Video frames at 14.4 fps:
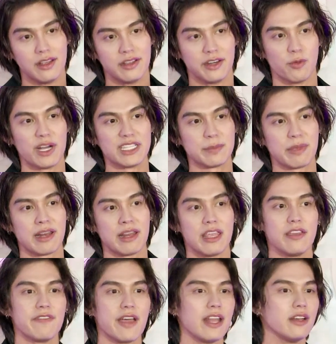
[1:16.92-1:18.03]
หรือว่าจะเป็น
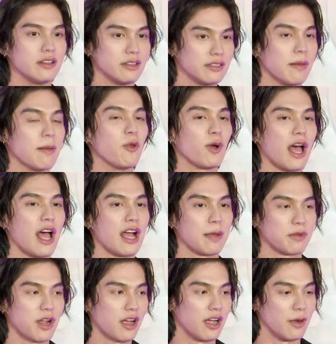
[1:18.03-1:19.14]
อีเวนต์สำหรับลูกค้าครั
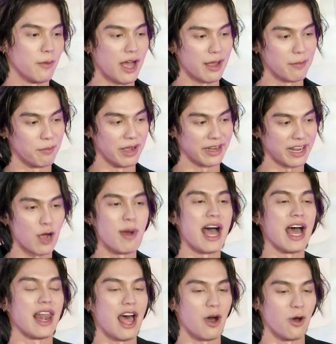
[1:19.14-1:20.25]
บก็คือว่าเหมือนเข้ามา
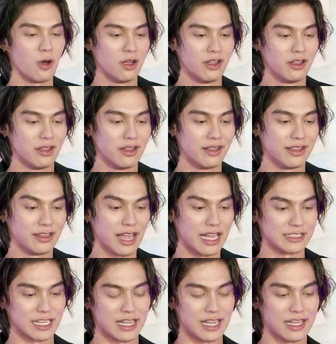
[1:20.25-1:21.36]
หาเรา อยาก
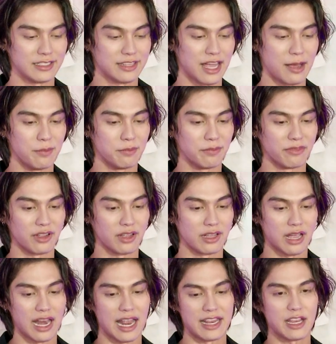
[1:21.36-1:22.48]
จะ
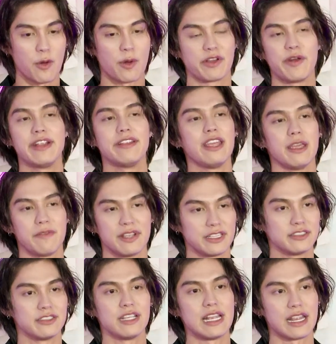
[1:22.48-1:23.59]
ทำอะไรที่เกี่ยวกับครีเอทีฟเอเจ
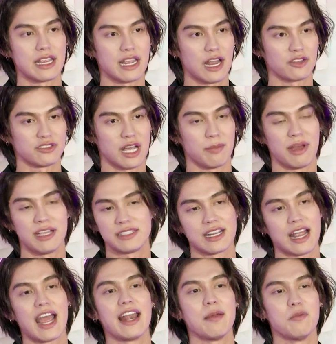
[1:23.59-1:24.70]
นซี่อะไรเงี้ยเราสามารถจัด
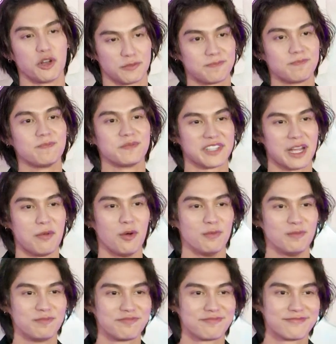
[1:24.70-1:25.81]
การให้ได้หมดครับผม
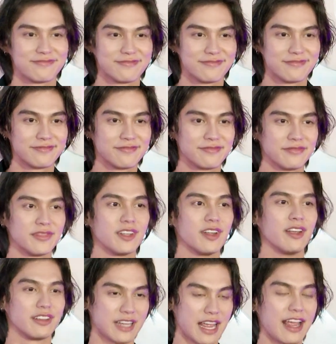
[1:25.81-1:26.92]
เรียกว่าครบวงจรเลย
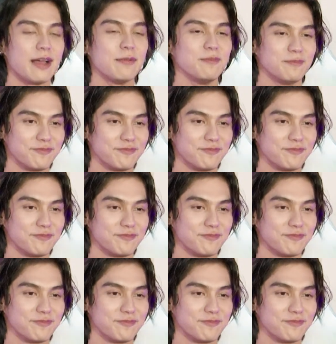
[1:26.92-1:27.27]
ใช่ครับ